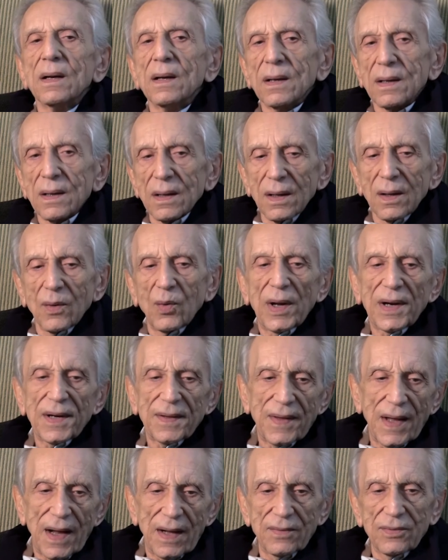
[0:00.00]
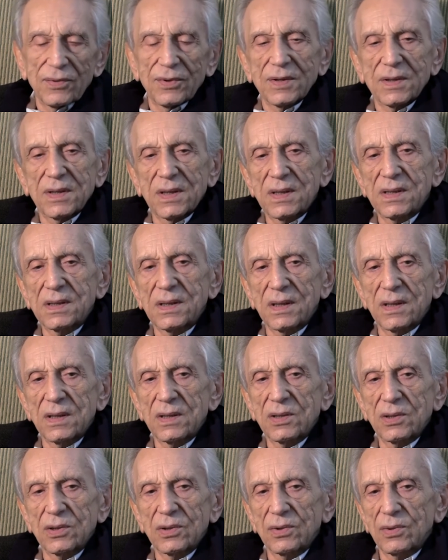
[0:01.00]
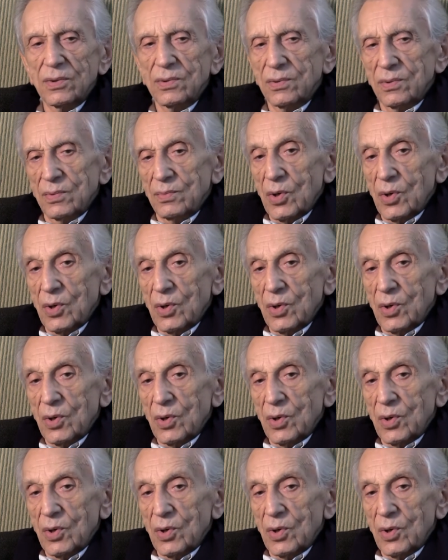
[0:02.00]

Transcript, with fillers: eh, guardando se stesso